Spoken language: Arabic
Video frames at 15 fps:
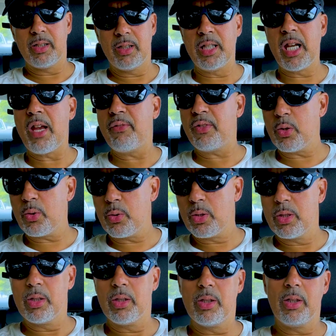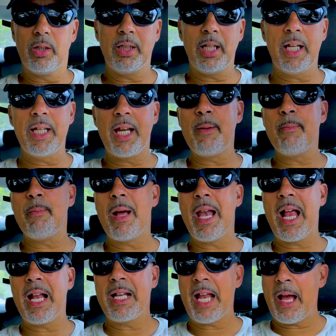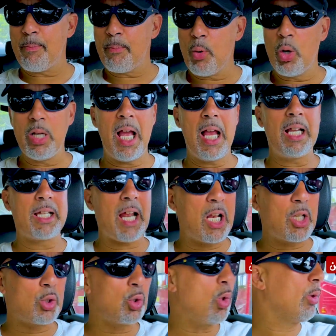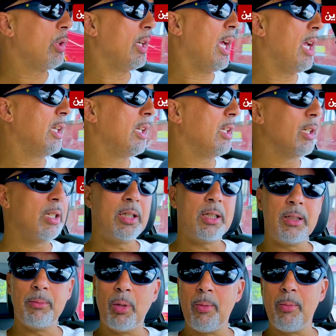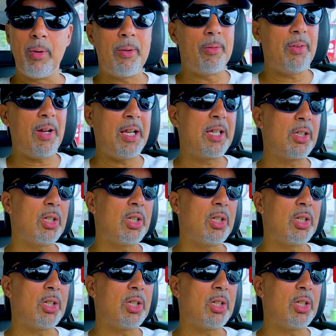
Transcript: نيفيو يعني اما لعيلة عمو ولا لعيلة خالته ولا لعيلة بحال